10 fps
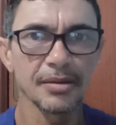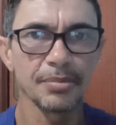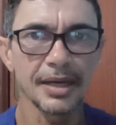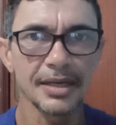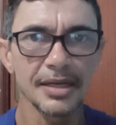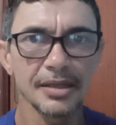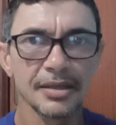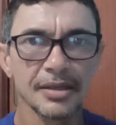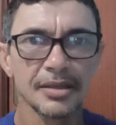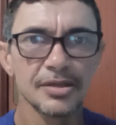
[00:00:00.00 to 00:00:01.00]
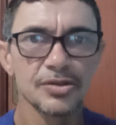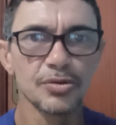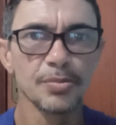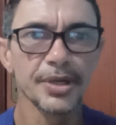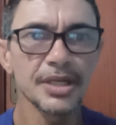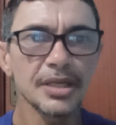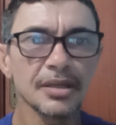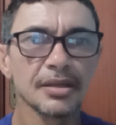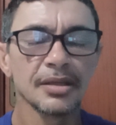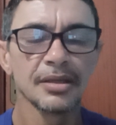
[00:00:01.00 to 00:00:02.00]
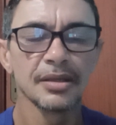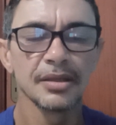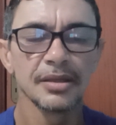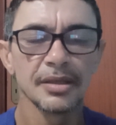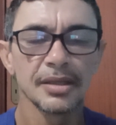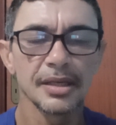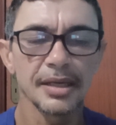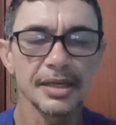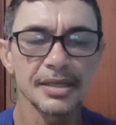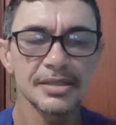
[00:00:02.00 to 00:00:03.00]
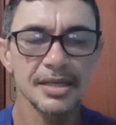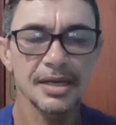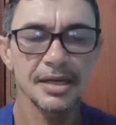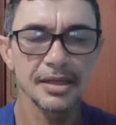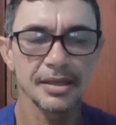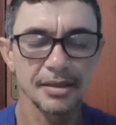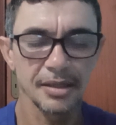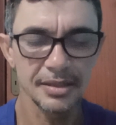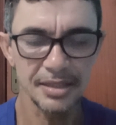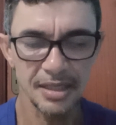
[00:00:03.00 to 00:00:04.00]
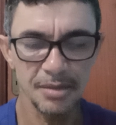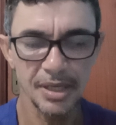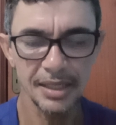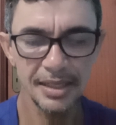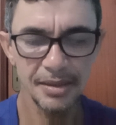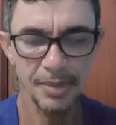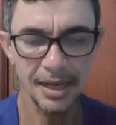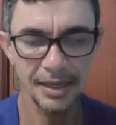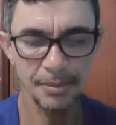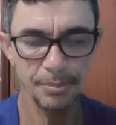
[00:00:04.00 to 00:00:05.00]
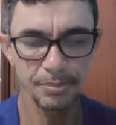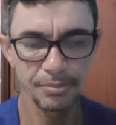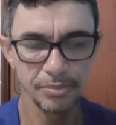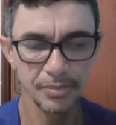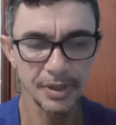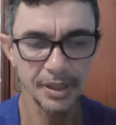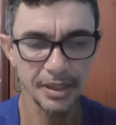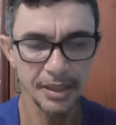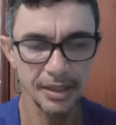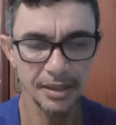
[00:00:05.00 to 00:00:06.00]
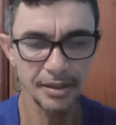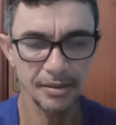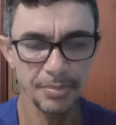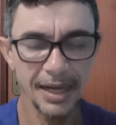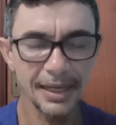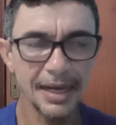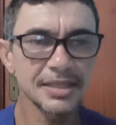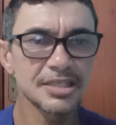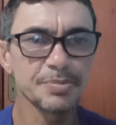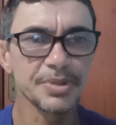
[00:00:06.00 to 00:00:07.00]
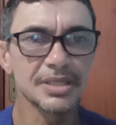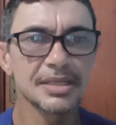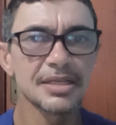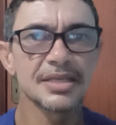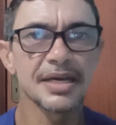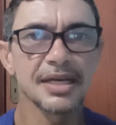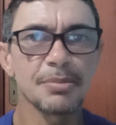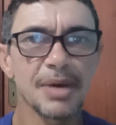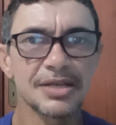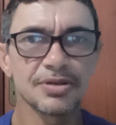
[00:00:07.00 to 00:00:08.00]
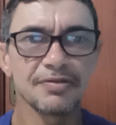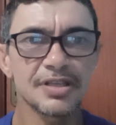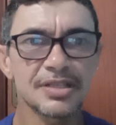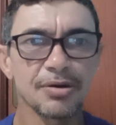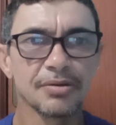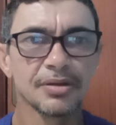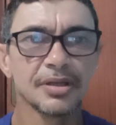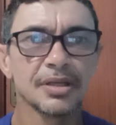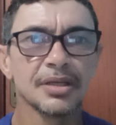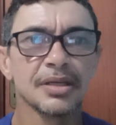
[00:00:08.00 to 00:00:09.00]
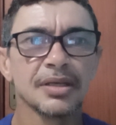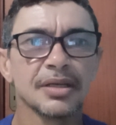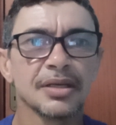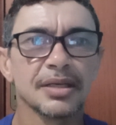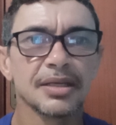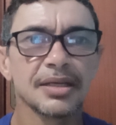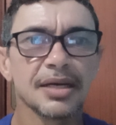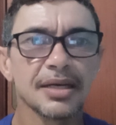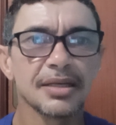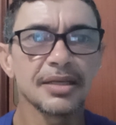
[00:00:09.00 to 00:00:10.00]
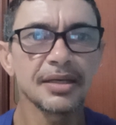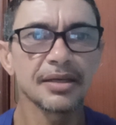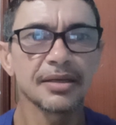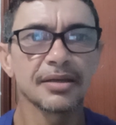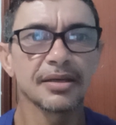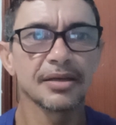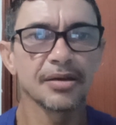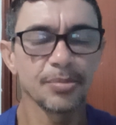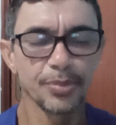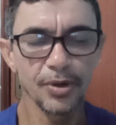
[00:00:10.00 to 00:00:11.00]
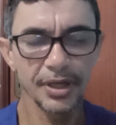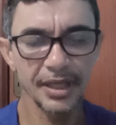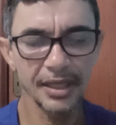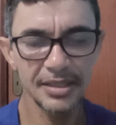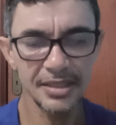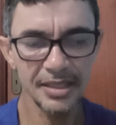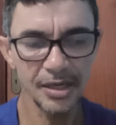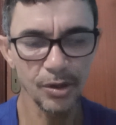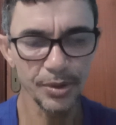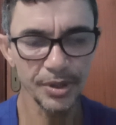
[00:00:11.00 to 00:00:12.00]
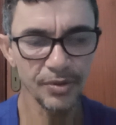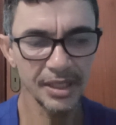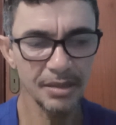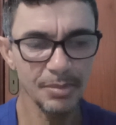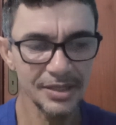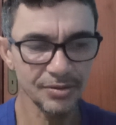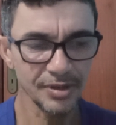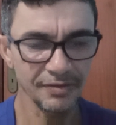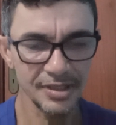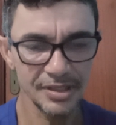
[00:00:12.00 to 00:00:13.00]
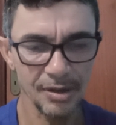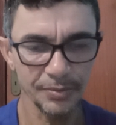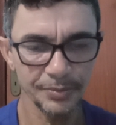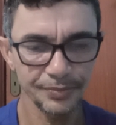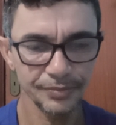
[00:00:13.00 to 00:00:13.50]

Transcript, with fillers: para suprir essa, essa demanda para é, pagar a despesa desse renda básica universal. E aí, por que, que seria ruim o renda básica universal?